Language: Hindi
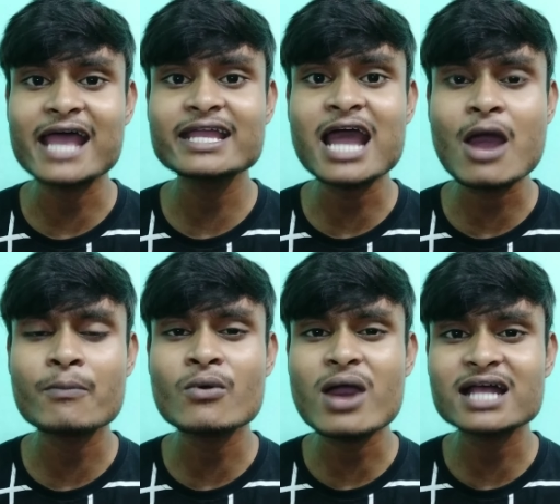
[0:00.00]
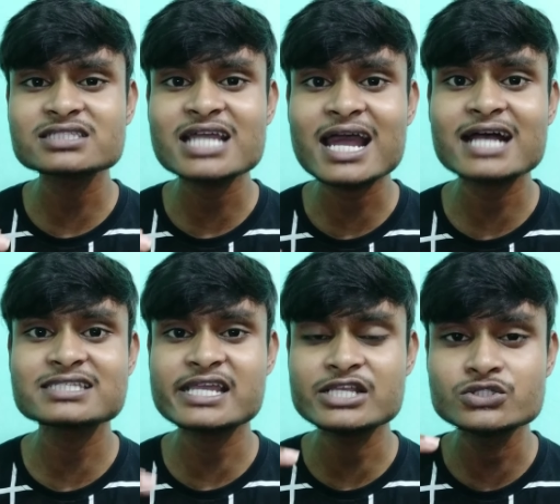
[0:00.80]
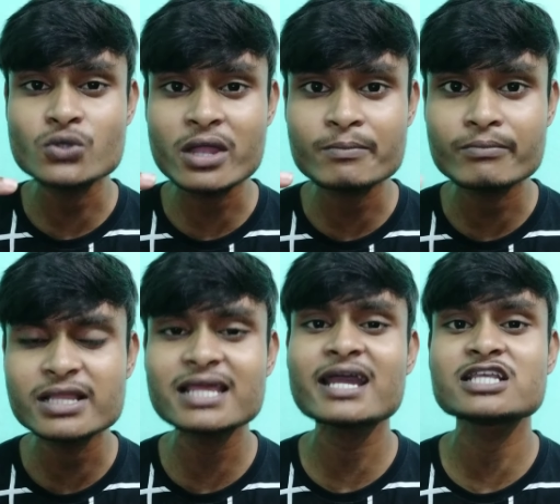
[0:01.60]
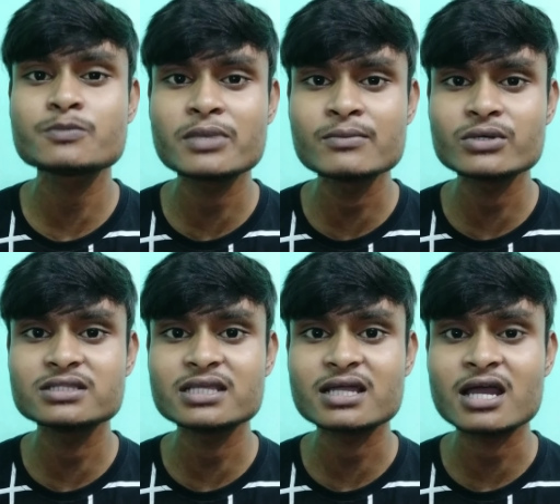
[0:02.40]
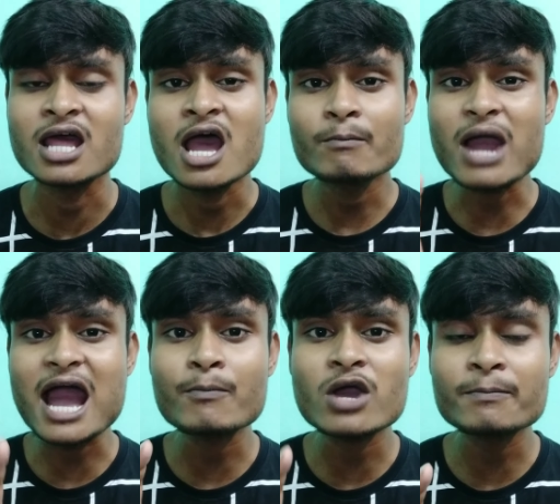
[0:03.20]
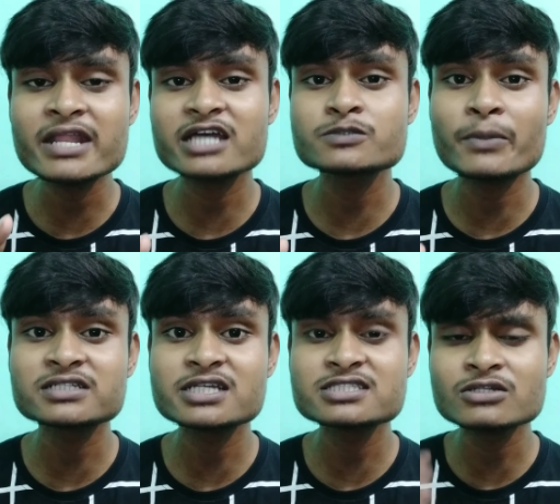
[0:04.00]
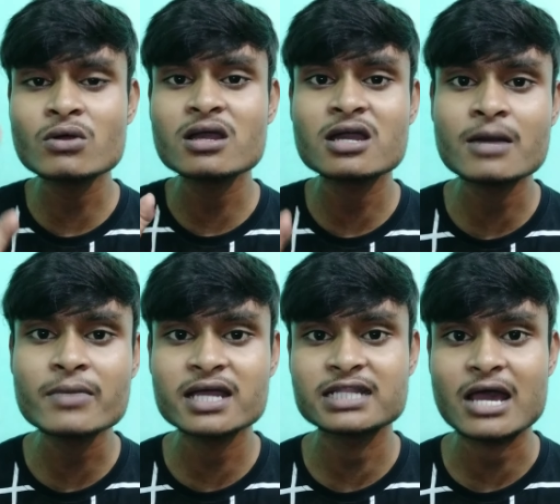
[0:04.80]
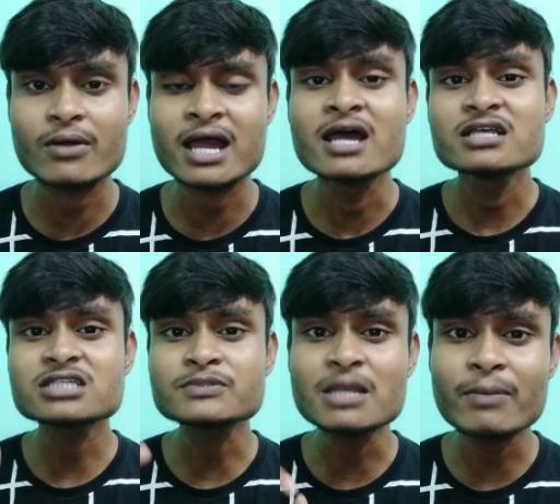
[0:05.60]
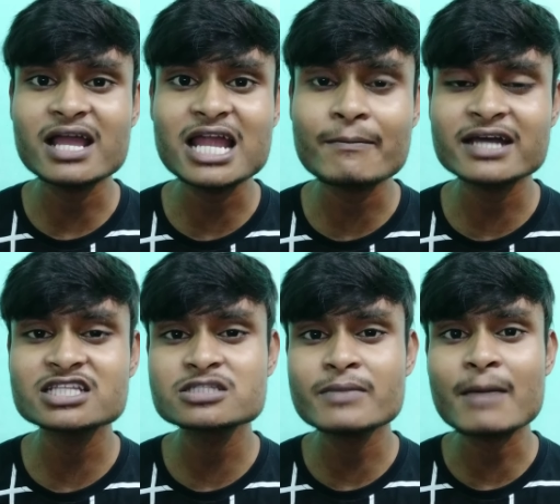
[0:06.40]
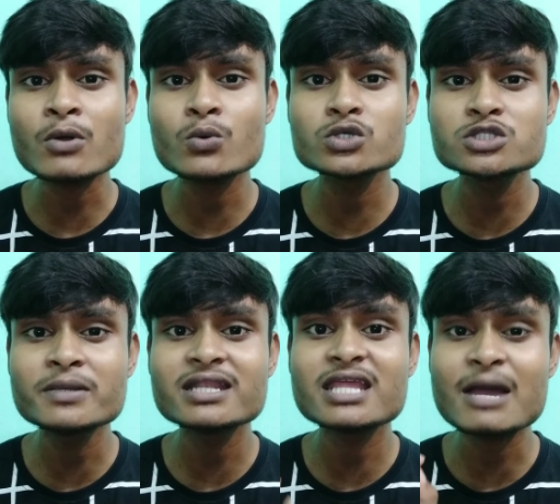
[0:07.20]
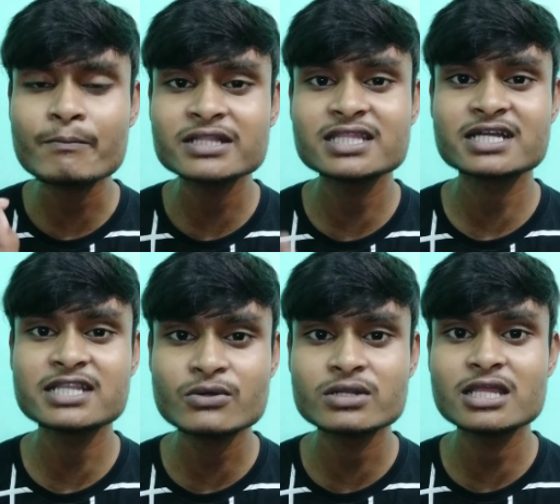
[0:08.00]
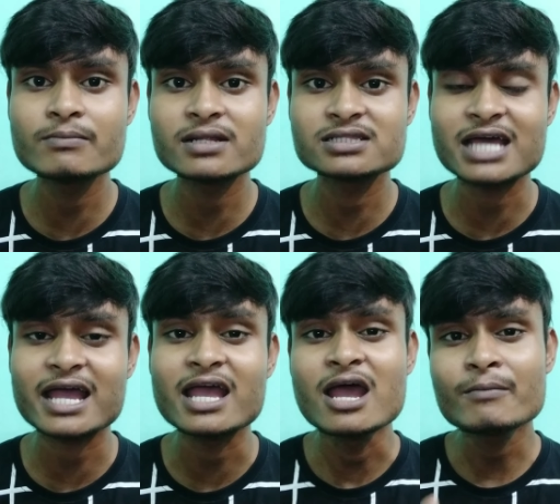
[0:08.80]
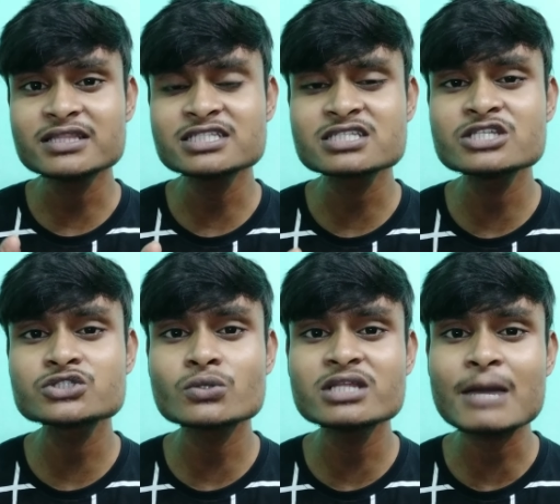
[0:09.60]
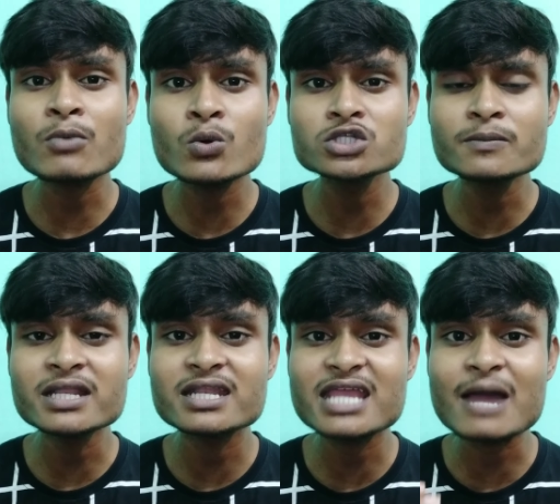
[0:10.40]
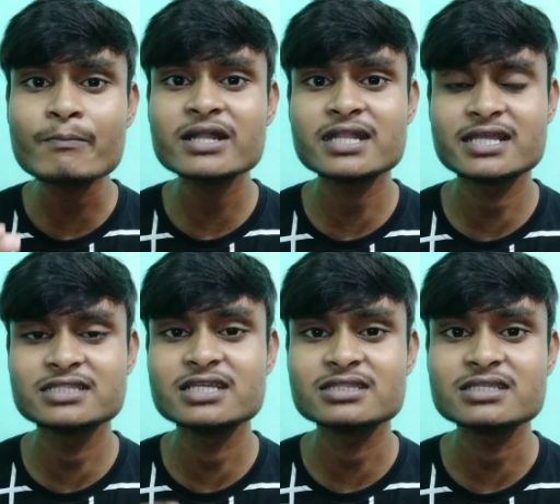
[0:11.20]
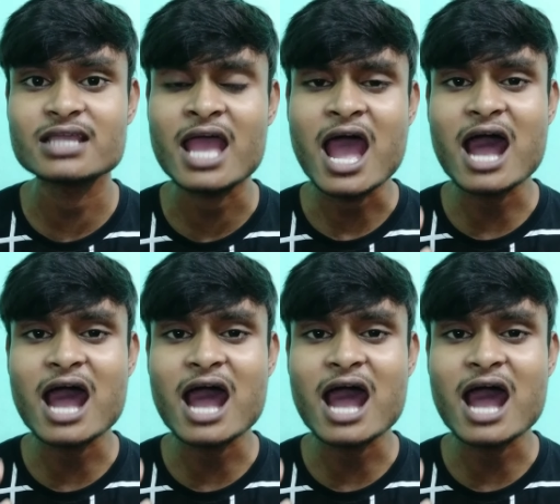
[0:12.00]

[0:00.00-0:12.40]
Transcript: आएगा आपको अच्छा खासा इंजॉय मिलेगा इस फिल्म को देखकर पर आपको अपने एक्सपेक्टेशन को कम करना होगा सबसे पहला बात इसमें आपको कुछ भी नयापन देखने को नहीं मिलता है मतलब इसकी स्टोरी आपको कुछ भी नयापन नहीं देती है